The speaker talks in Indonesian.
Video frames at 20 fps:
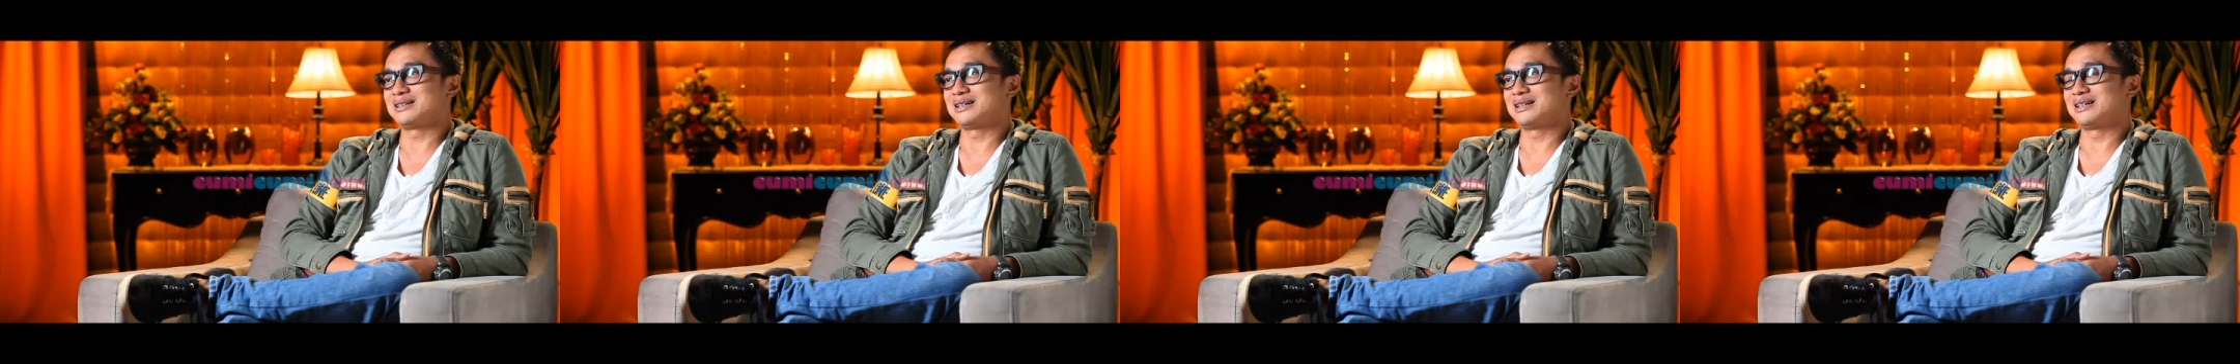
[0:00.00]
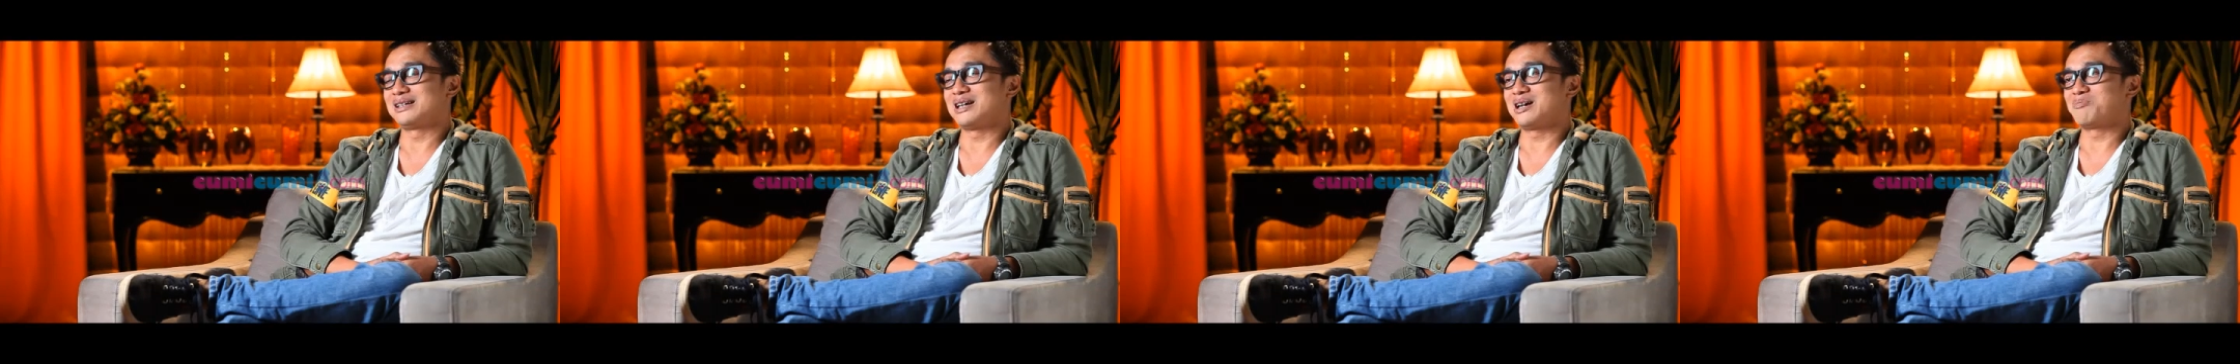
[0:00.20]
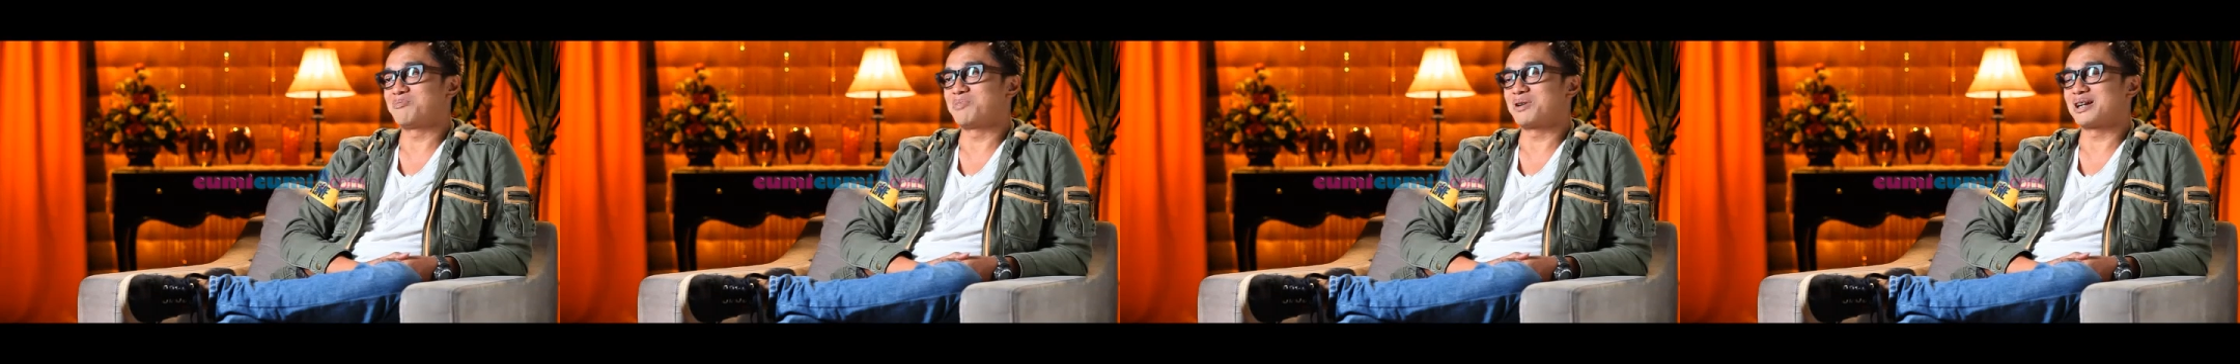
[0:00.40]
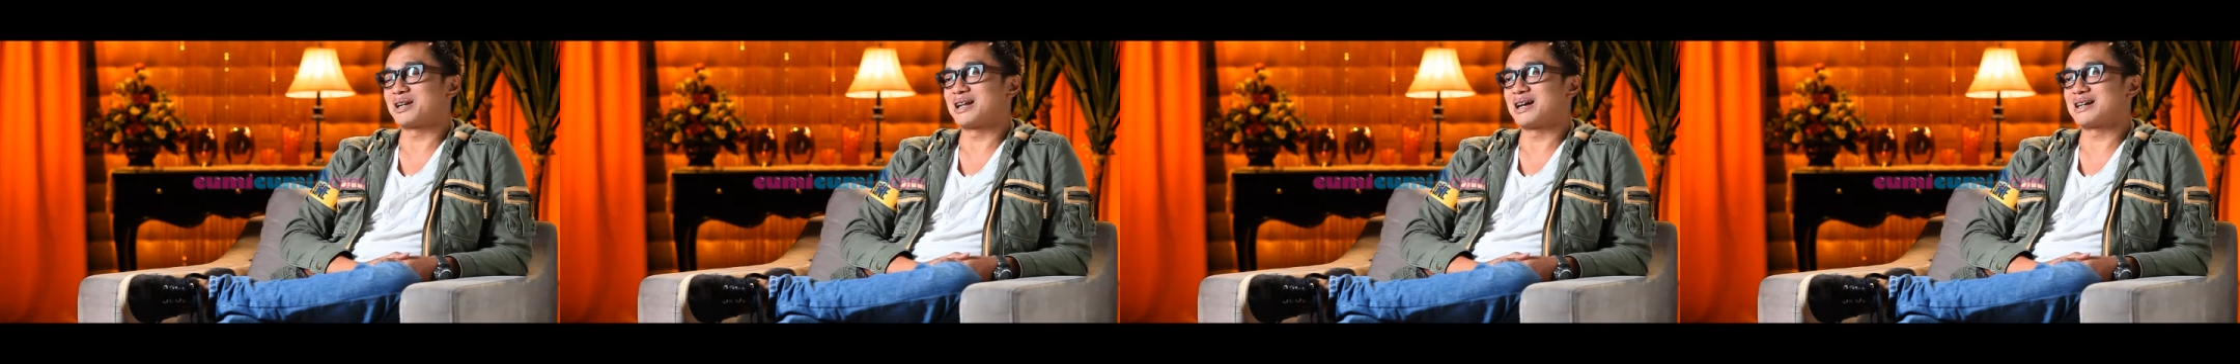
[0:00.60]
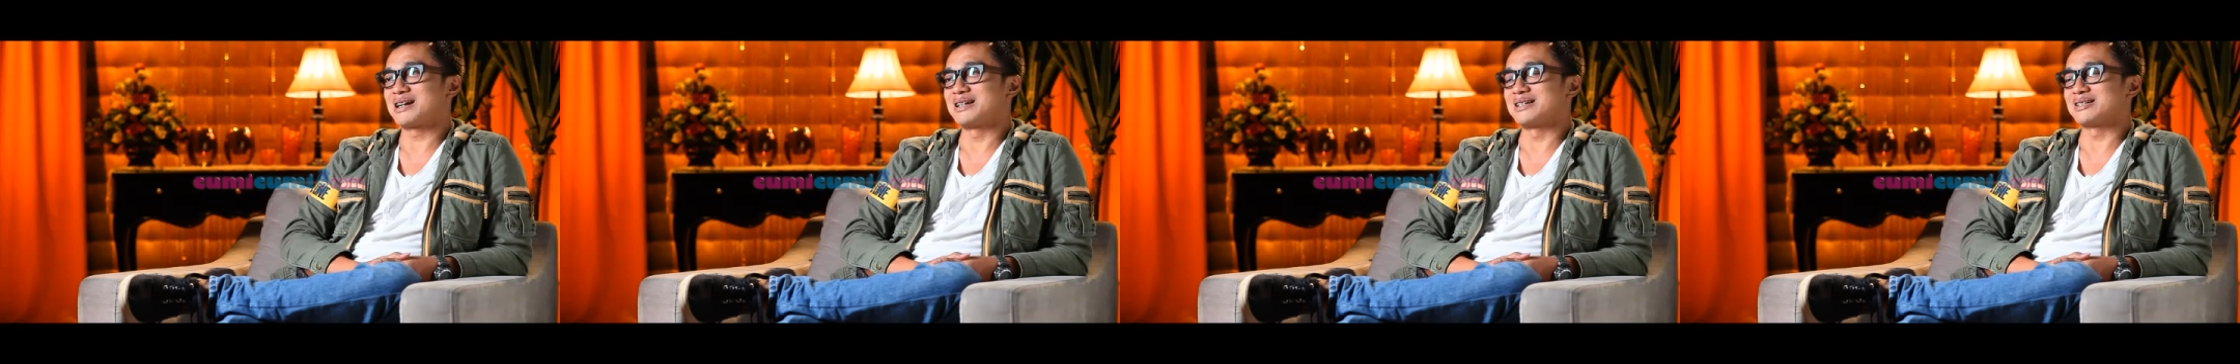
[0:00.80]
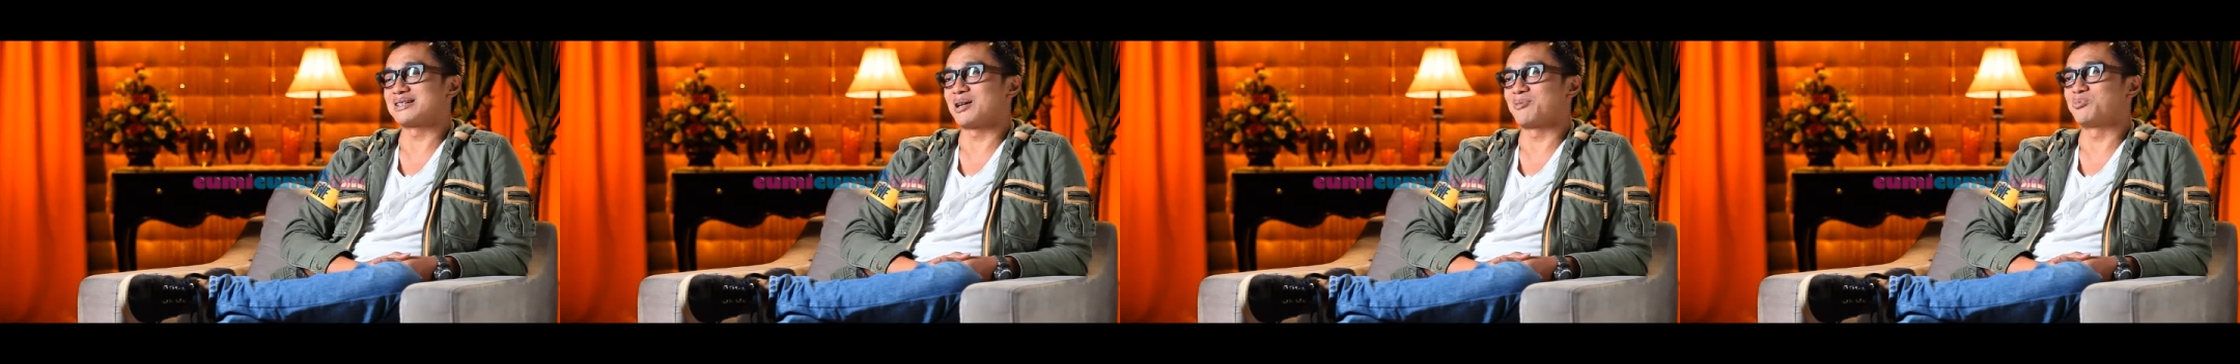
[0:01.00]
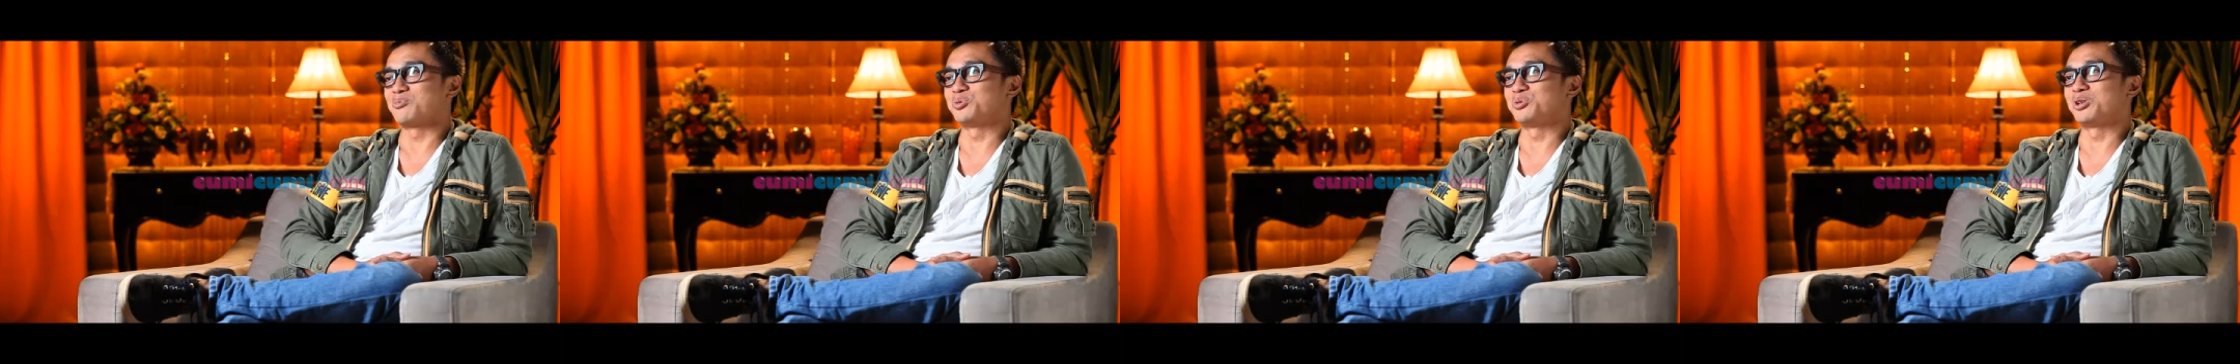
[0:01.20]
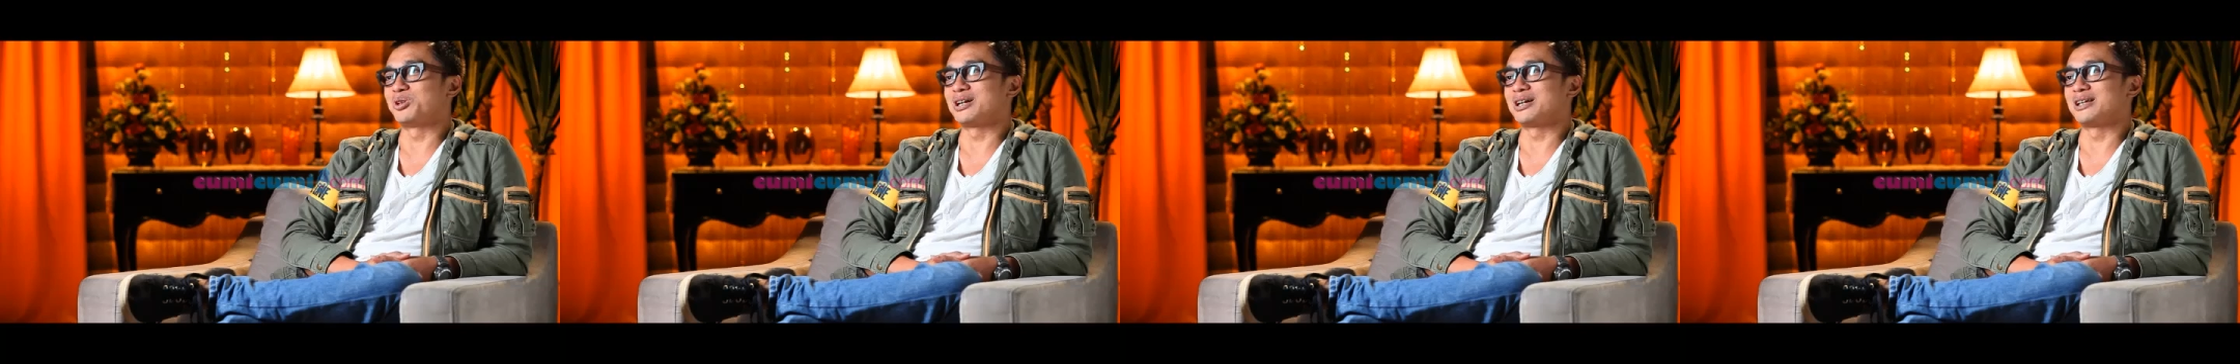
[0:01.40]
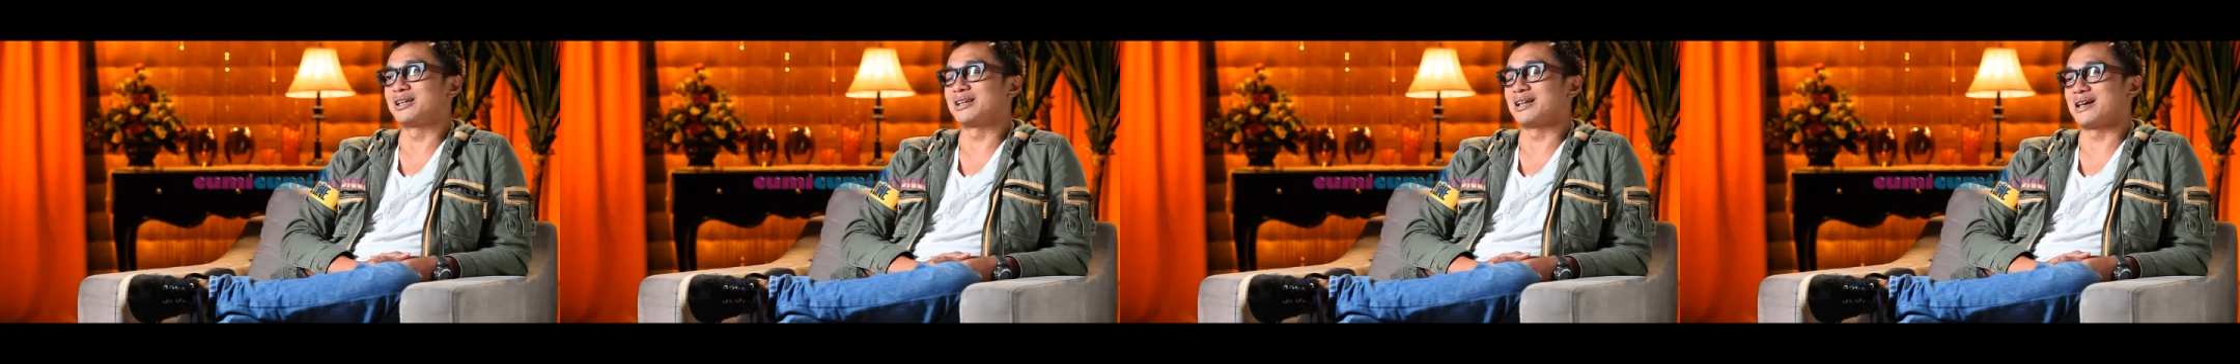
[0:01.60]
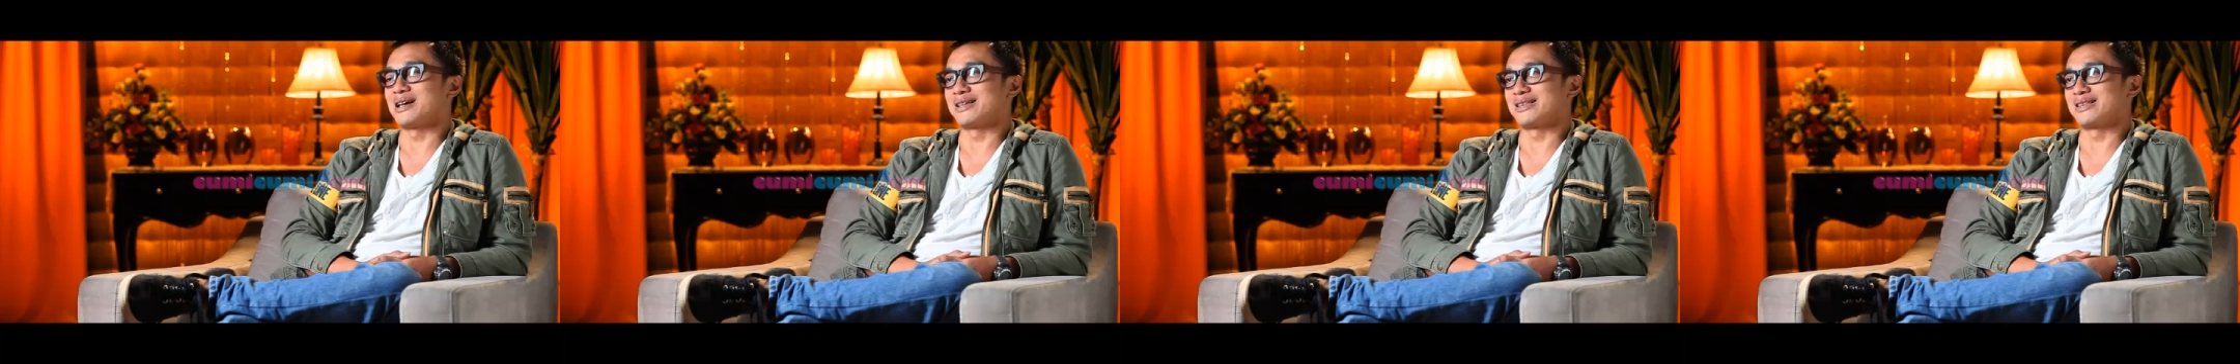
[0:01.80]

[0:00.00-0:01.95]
yang berenang di samudera ilahi